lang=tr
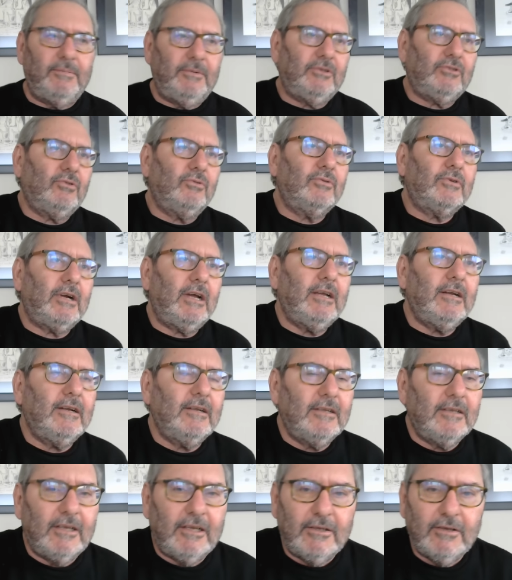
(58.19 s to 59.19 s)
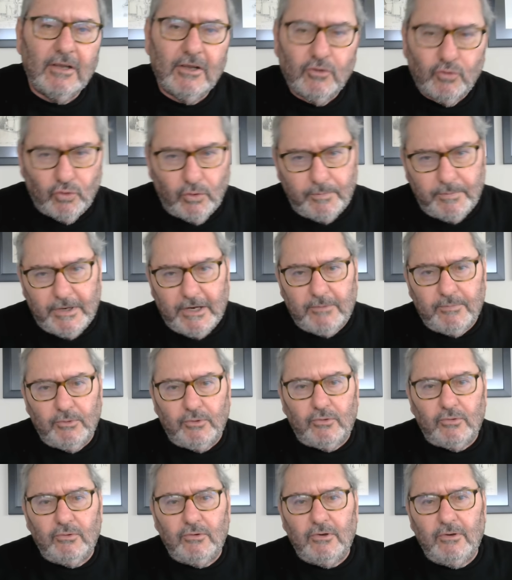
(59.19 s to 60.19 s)
Biz Ukrayna'nın toprak
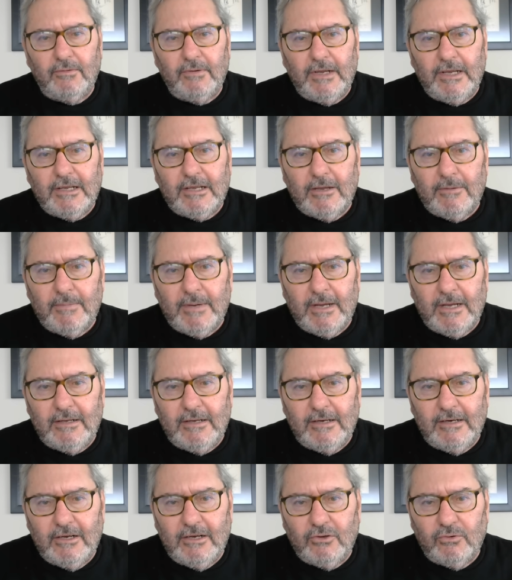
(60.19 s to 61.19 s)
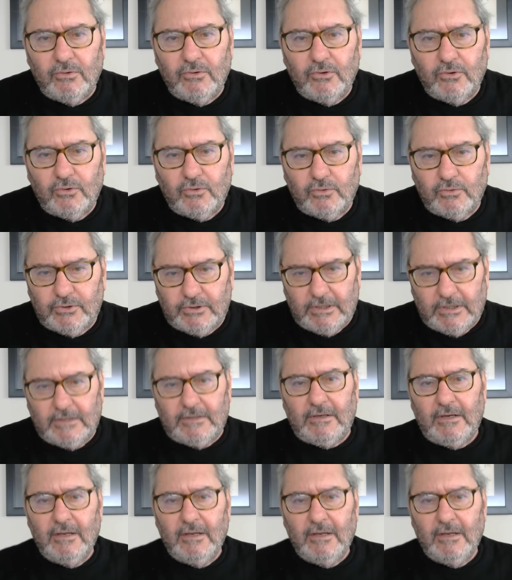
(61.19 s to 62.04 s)
bütünlüğü ve egemenliğine dönük Rusya